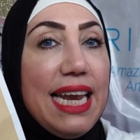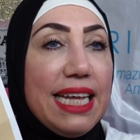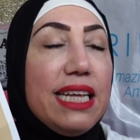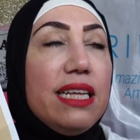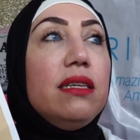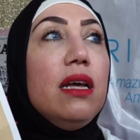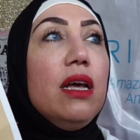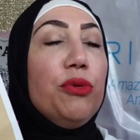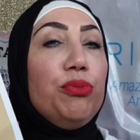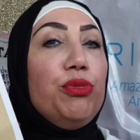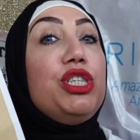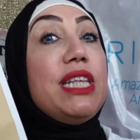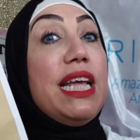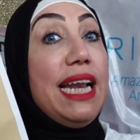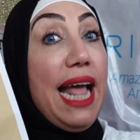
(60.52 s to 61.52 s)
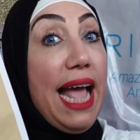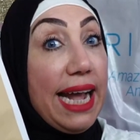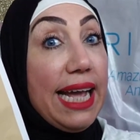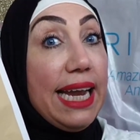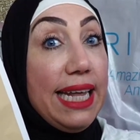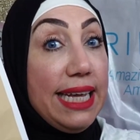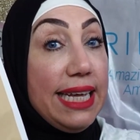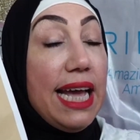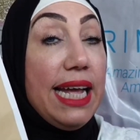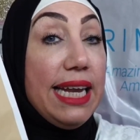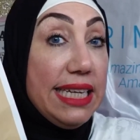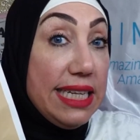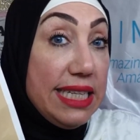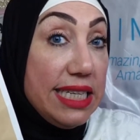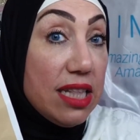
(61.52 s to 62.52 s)
لكن مش زي الحاجه اللي هي
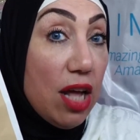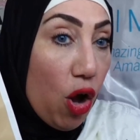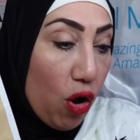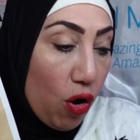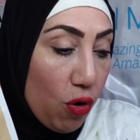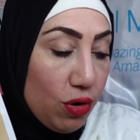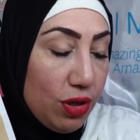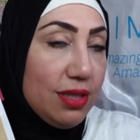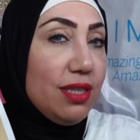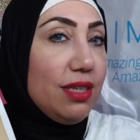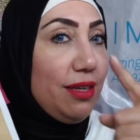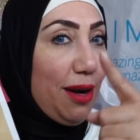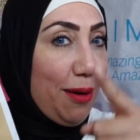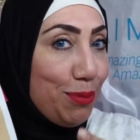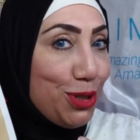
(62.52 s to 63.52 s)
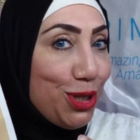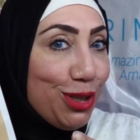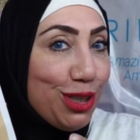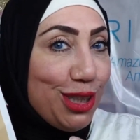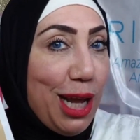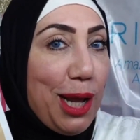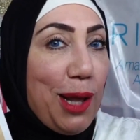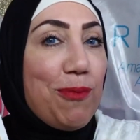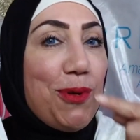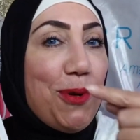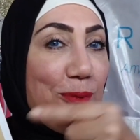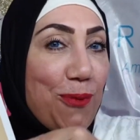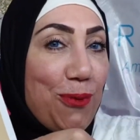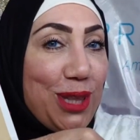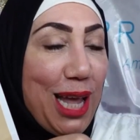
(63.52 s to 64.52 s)
الجديده خالص يا رب الشنطه
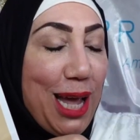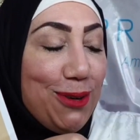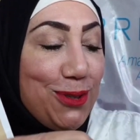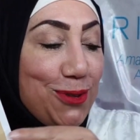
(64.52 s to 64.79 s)
تعجبكم وتعالوا